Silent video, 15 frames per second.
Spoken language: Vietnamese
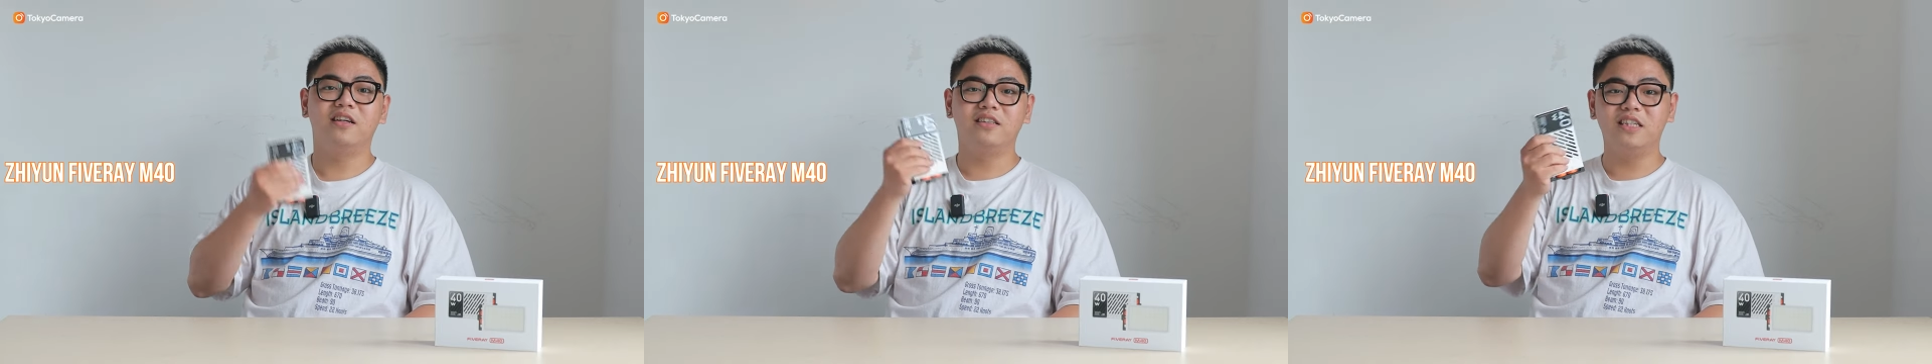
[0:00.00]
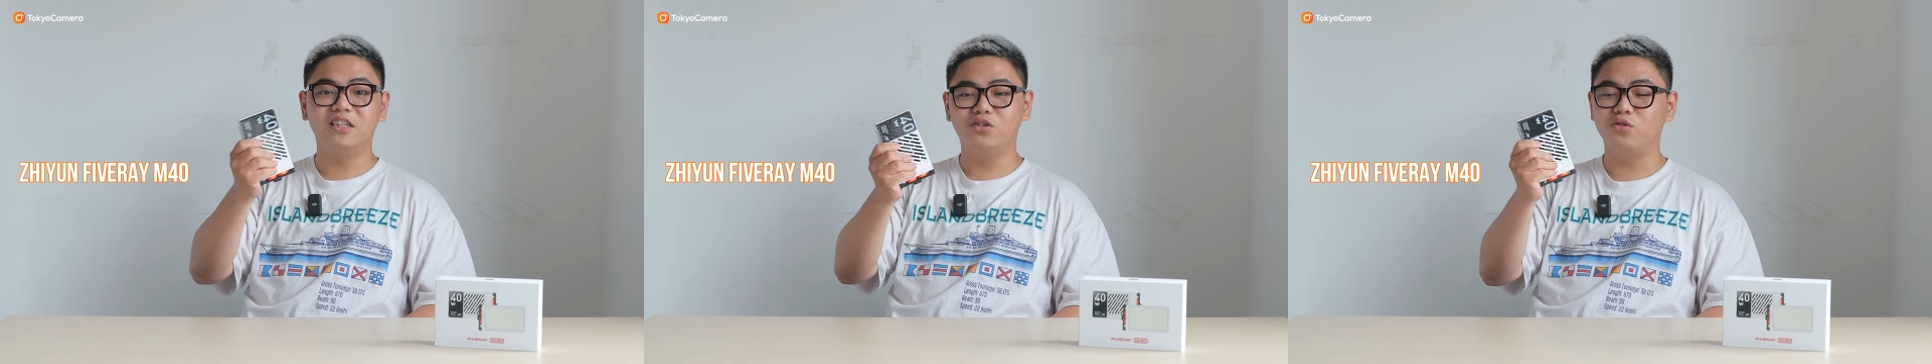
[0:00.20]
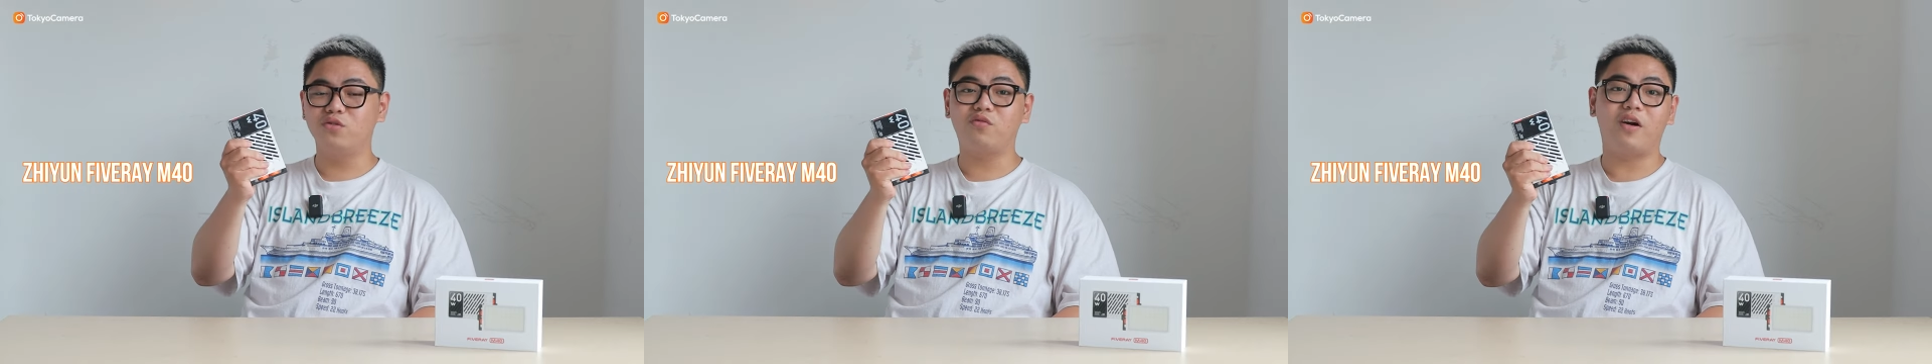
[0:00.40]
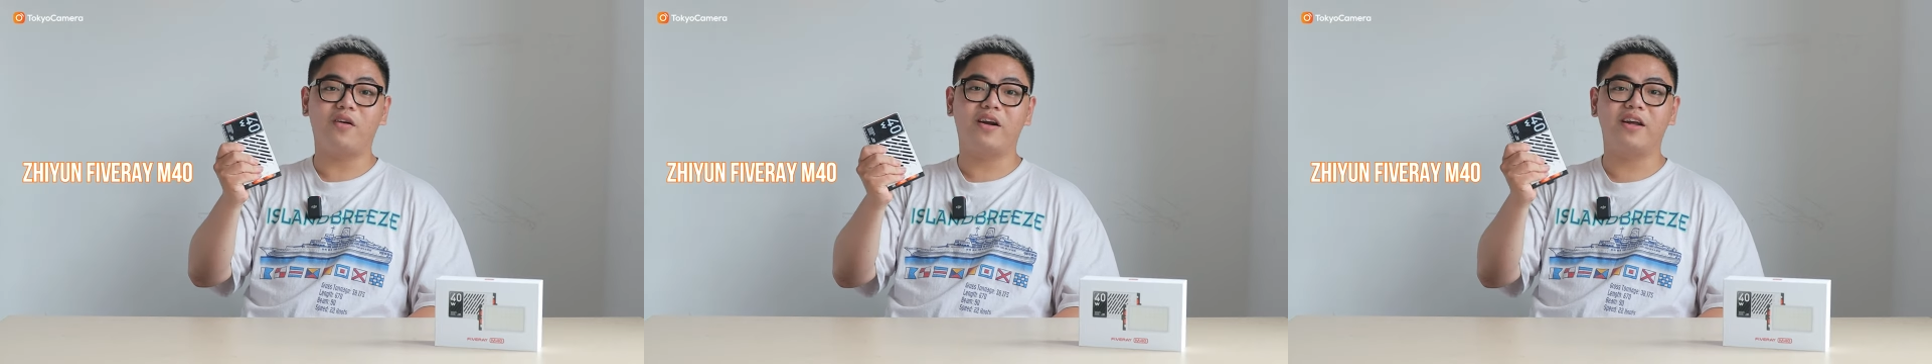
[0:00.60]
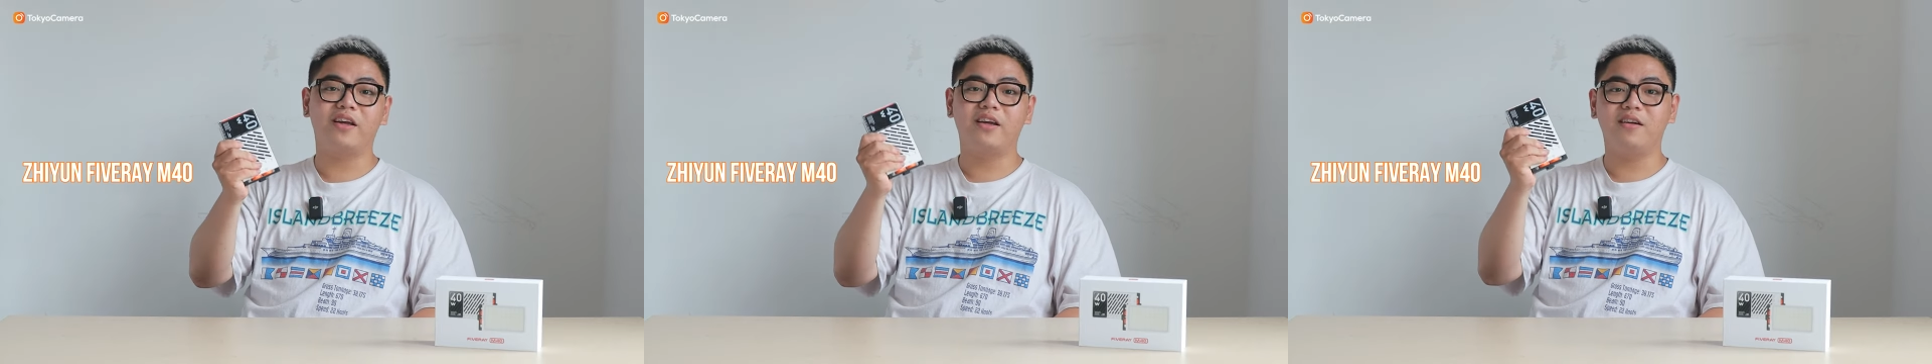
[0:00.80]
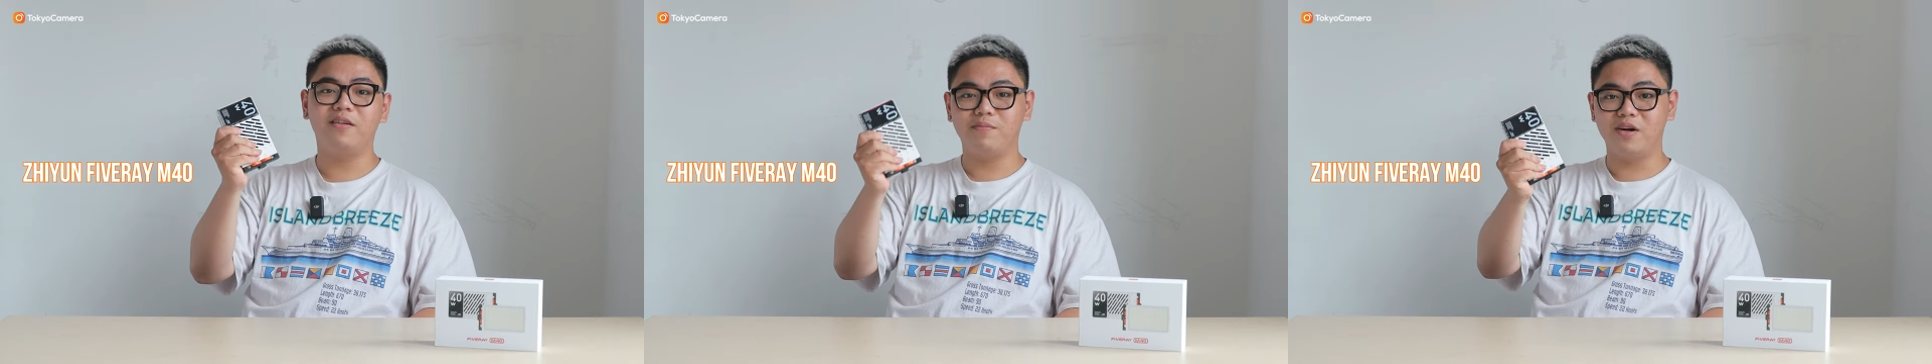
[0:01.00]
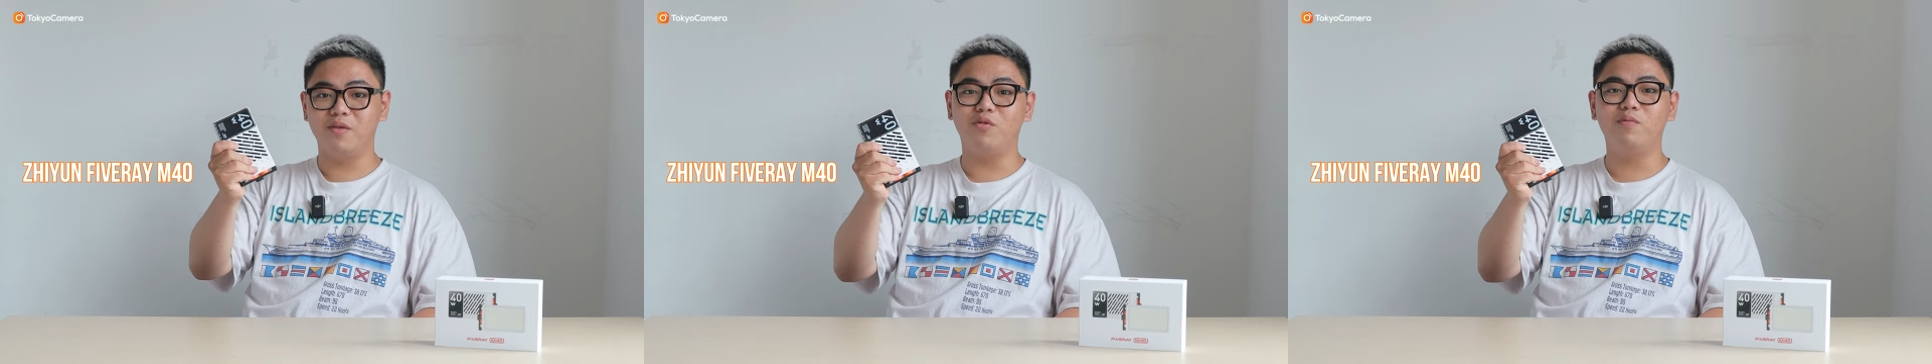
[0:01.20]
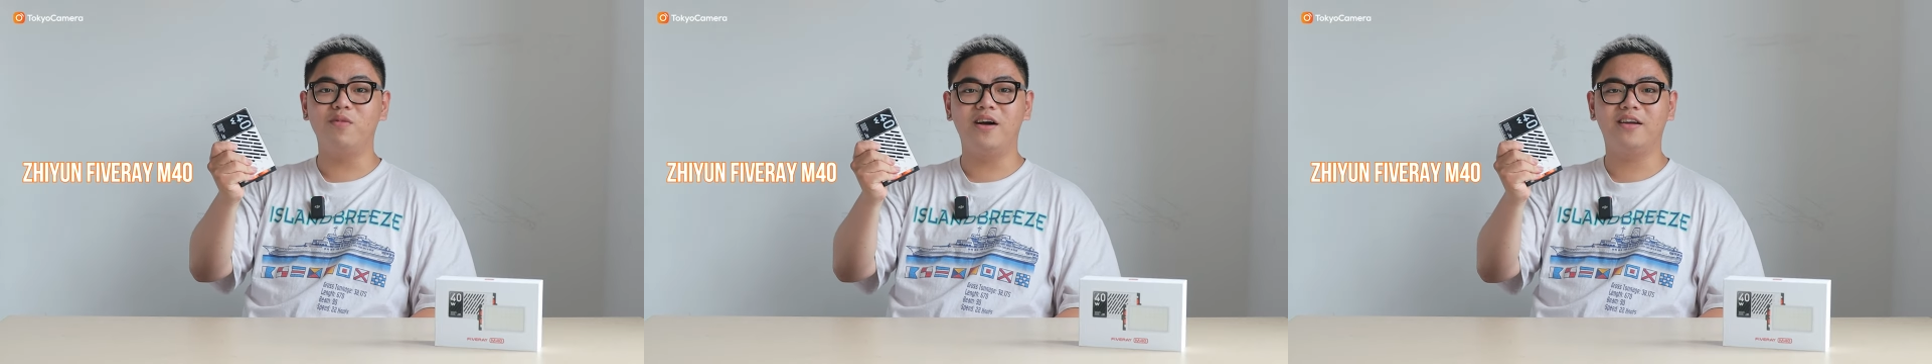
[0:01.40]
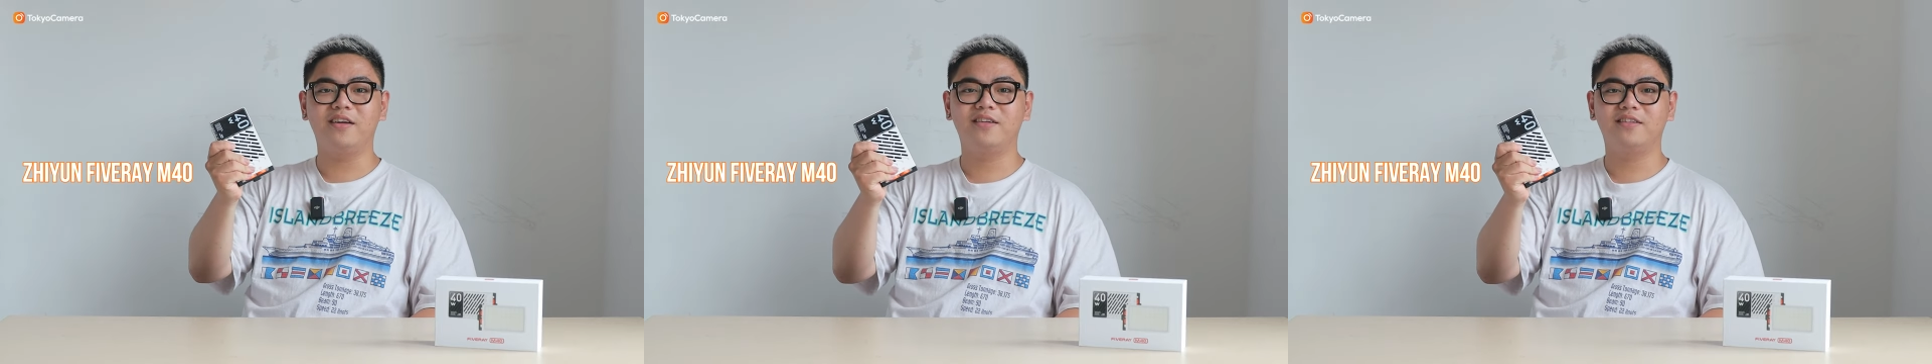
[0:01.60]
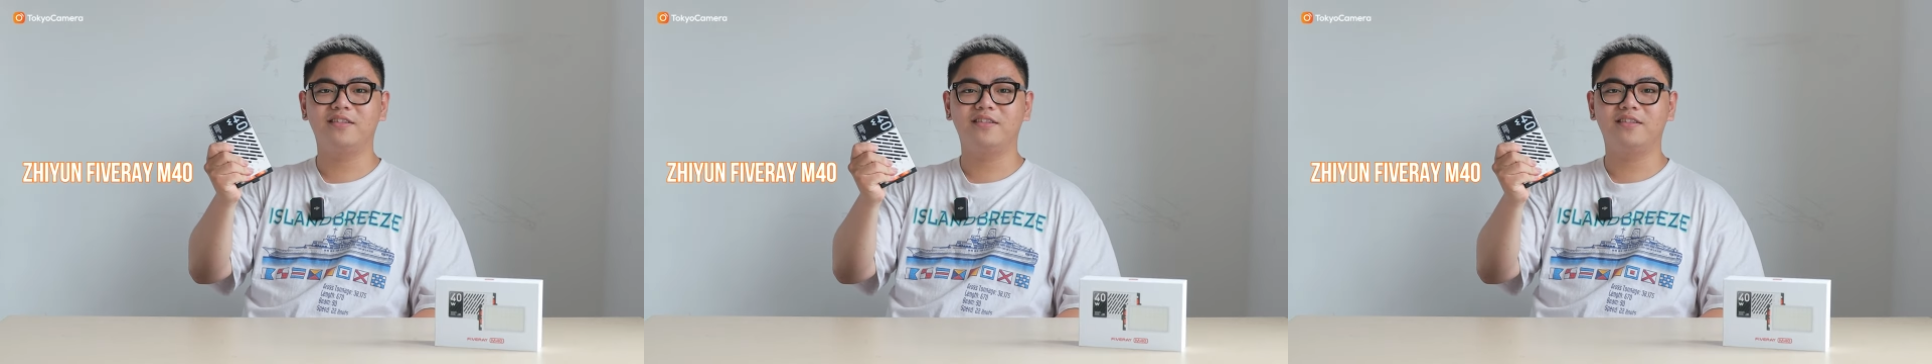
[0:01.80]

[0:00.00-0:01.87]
Zhiyun Fiveray M bốn mươi.